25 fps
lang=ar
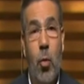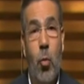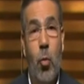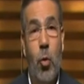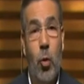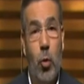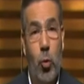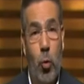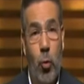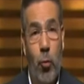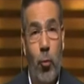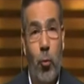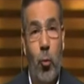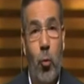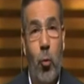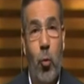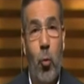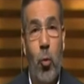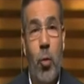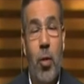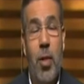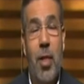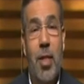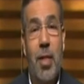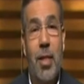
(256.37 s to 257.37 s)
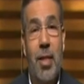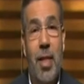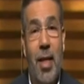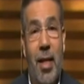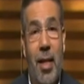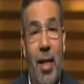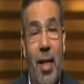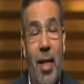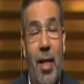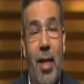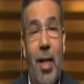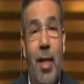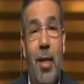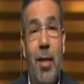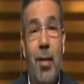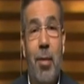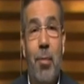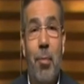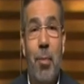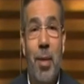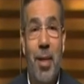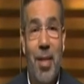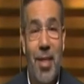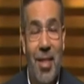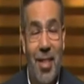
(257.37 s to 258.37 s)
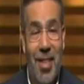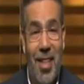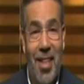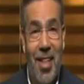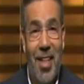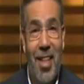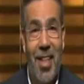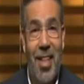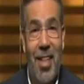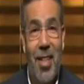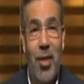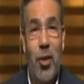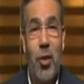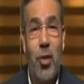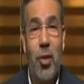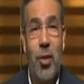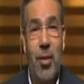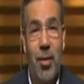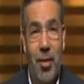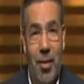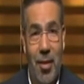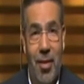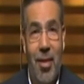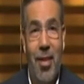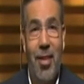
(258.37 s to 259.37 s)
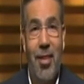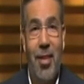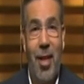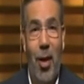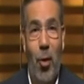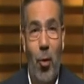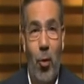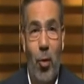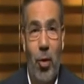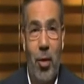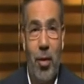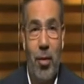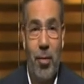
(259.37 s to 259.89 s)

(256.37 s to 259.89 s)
ونشوفكم استنانا ما تستناناش انت حر